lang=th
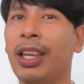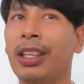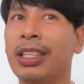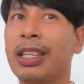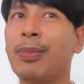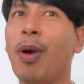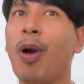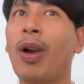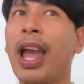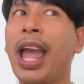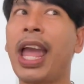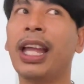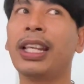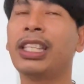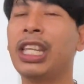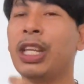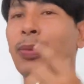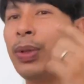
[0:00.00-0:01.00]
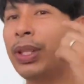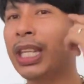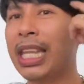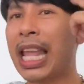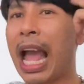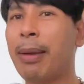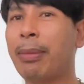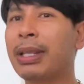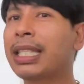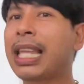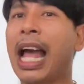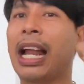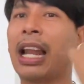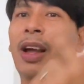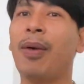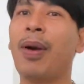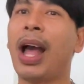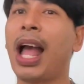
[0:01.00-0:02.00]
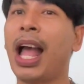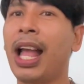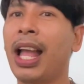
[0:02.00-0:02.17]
จะบอกไง จิตวิทยามันสั่งแล้วว่า